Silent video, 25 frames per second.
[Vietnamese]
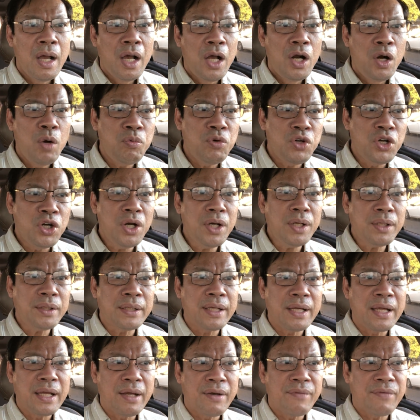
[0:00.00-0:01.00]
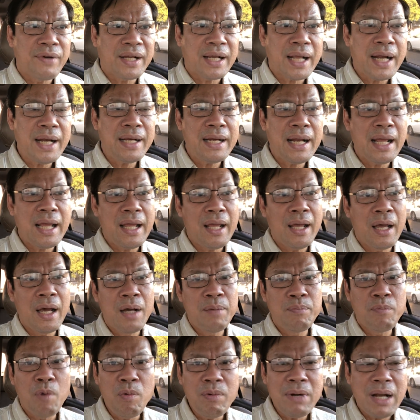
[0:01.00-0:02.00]
Lúc trước thì và cách đây
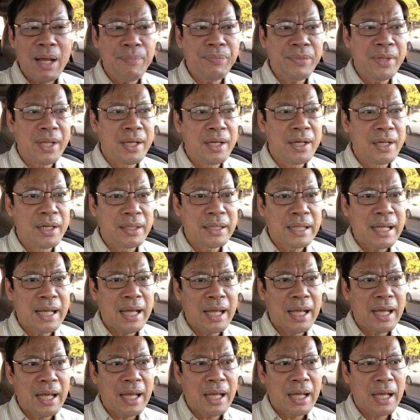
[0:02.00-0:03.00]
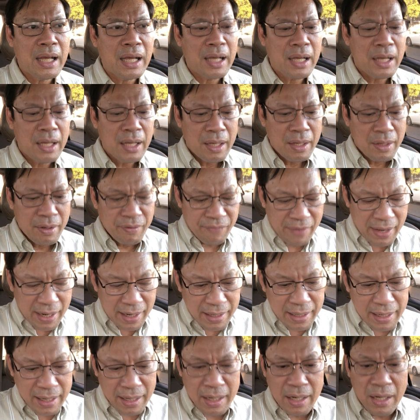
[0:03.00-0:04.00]
hơn 4 năm thì người ta
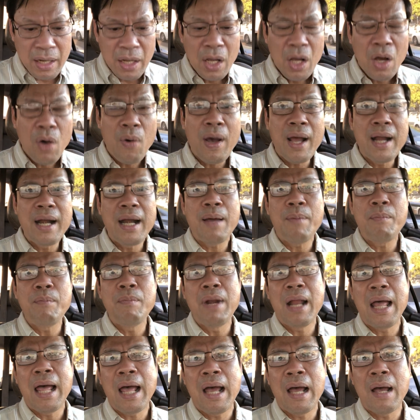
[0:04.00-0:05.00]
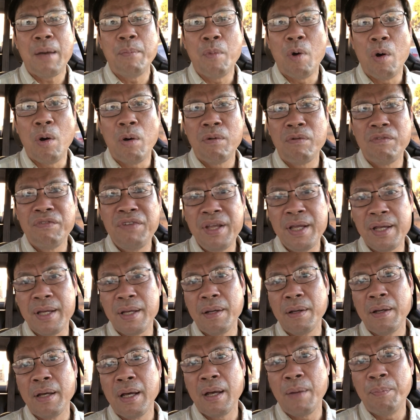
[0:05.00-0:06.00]
phán rằng Hoài Lâm là một vi
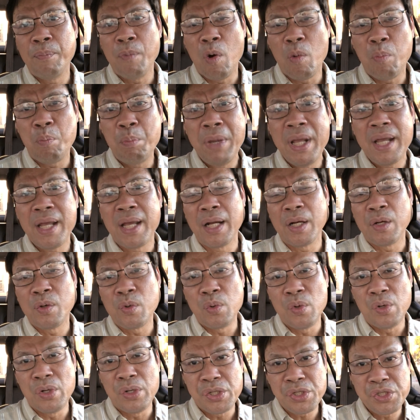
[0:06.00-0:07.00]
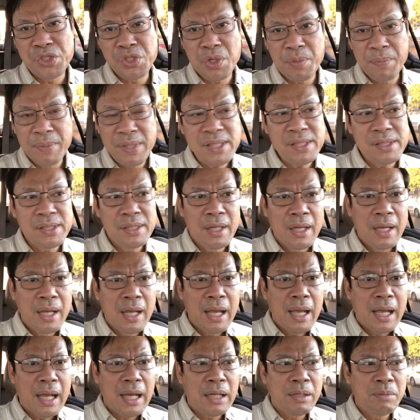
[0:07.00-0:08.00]
ờ, một bi kịch của showbiz.
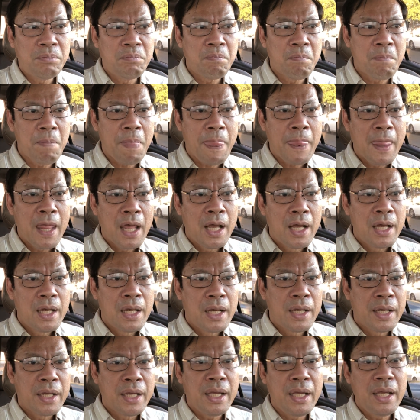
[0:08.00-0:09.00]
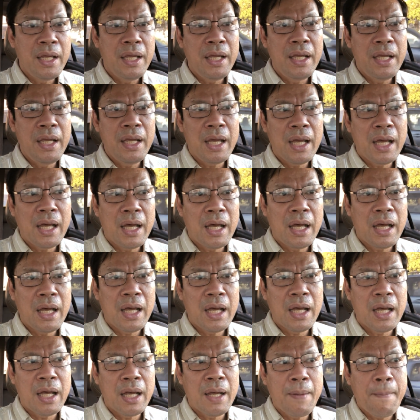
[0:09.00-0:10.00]
Um, khi
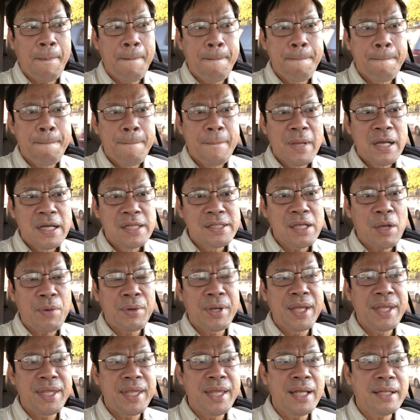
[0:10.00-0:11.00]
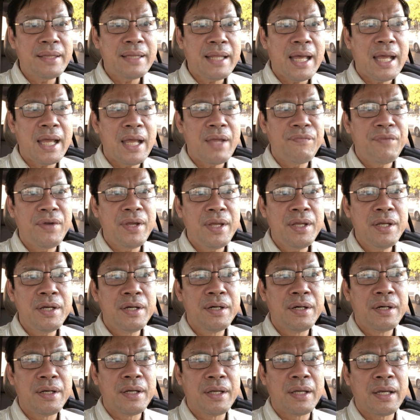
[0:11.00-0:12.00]
uh, sau khi chia tay với
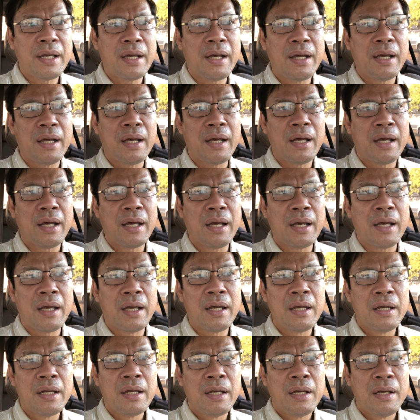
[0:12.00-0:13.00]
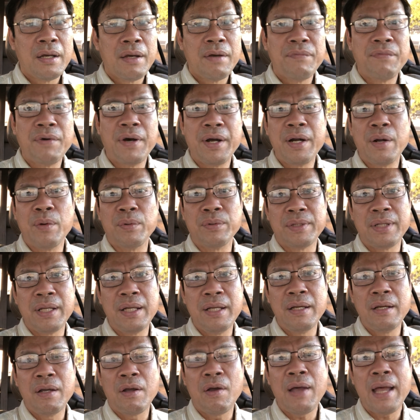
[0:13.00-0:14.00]
người uh, vợ đầu
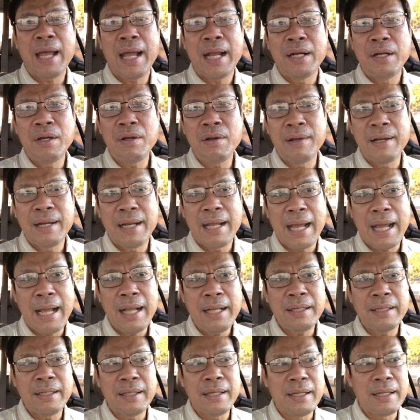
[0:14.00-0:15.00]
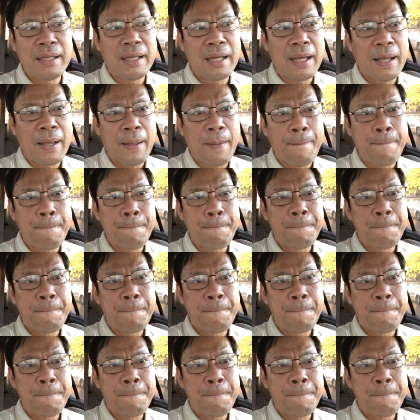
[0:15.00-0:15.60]
tiên có hai đứa con gái thì uh,